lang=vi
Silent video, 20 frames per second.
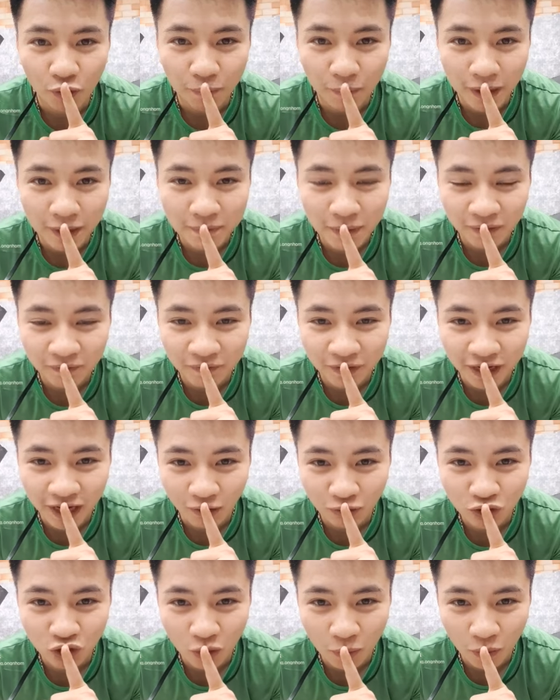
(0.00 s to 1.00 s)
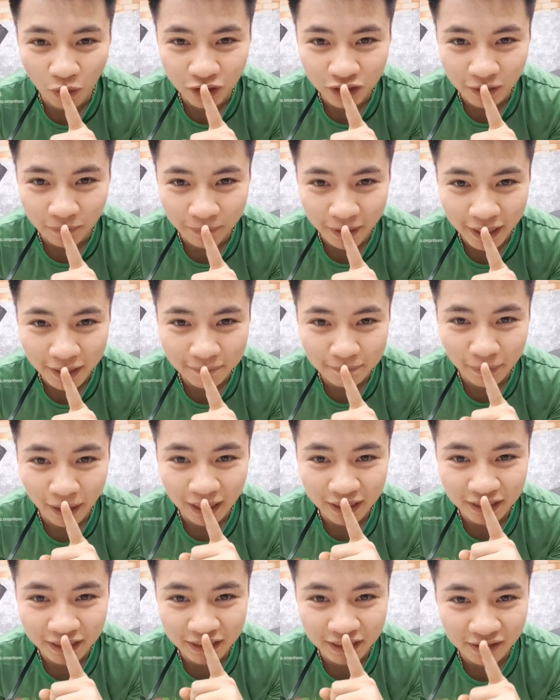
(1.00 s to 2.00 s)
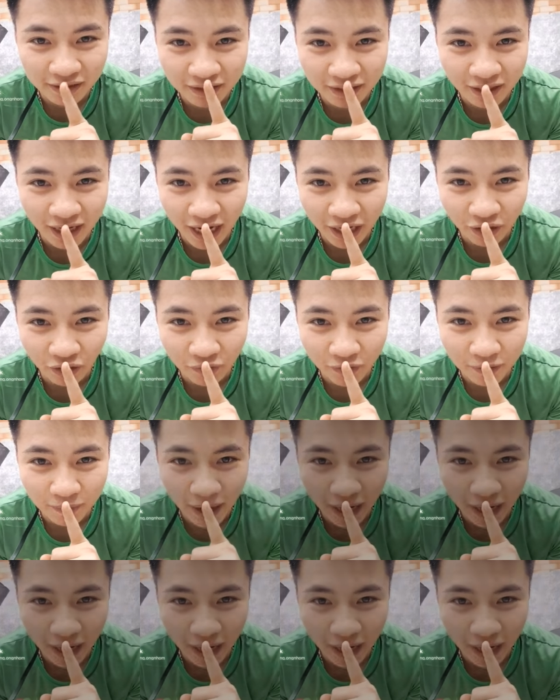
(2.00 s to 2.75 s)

Một bí mật về ống nhòm quân sự Mỹ mà chưa từng ai nói